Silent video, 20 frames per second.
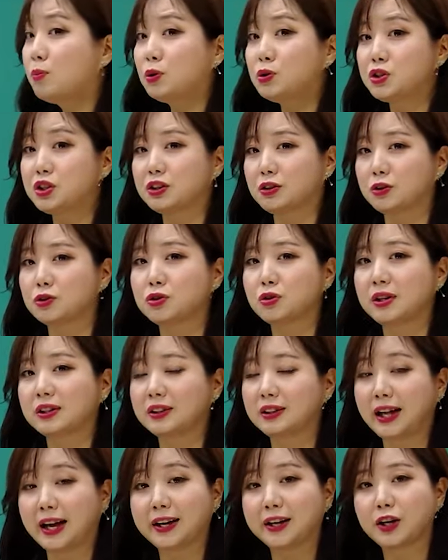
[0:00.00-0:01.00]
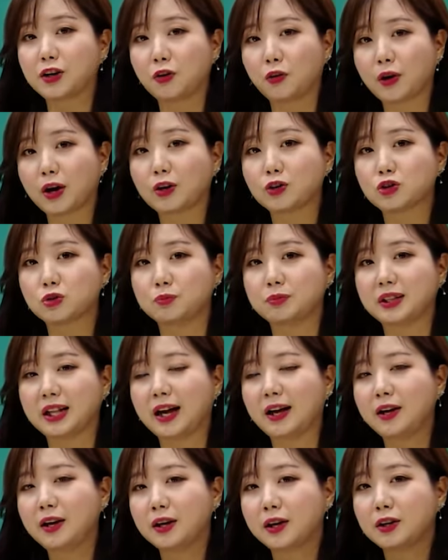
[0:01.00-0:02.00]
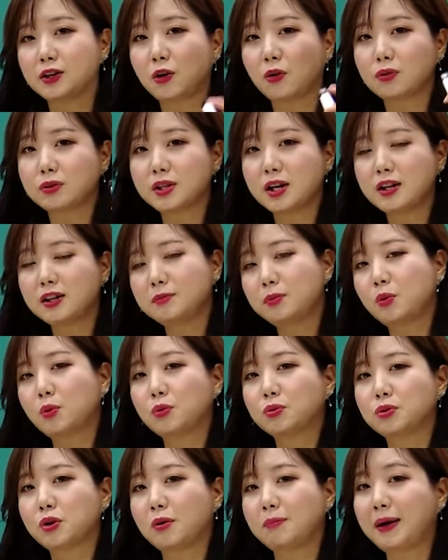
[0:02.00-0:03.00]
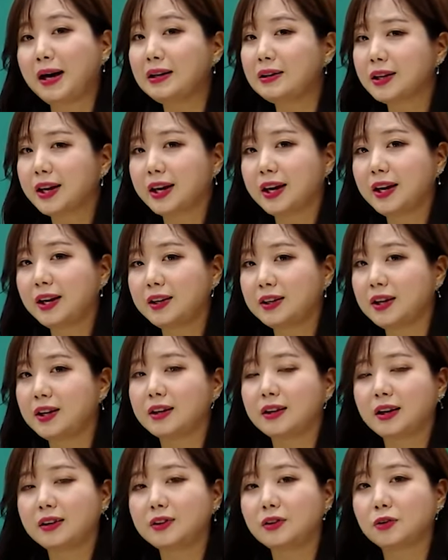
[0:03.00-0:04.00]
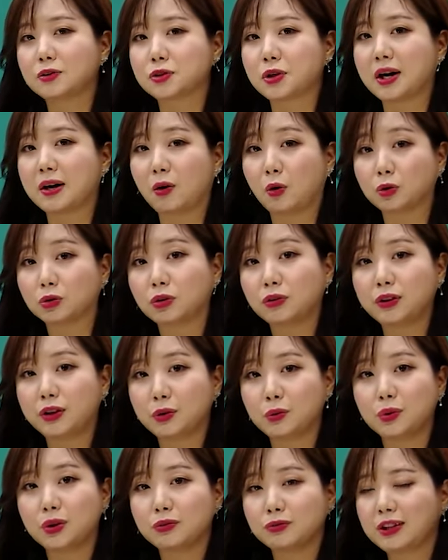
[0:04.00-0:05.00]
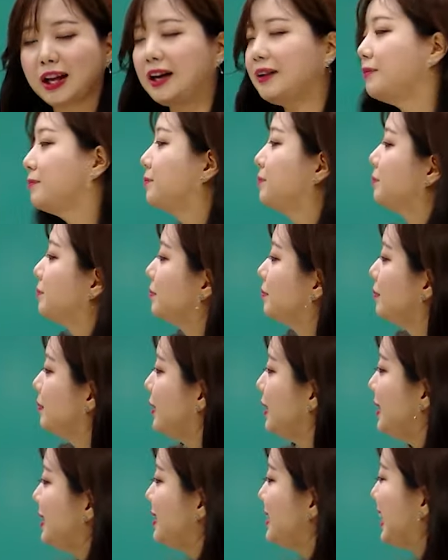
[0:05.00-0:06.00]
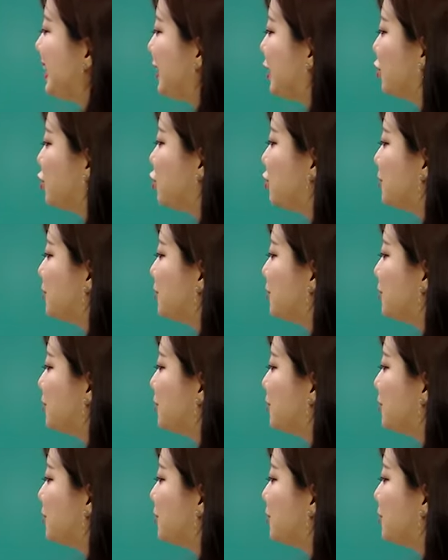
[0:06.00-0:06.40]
볼지 결정할 때 나에게 영향을 줍니다. 그러니까 영상을 보고서 빠르게 이해를 하는 거죠. 아, 어떤 내용이구나. Second,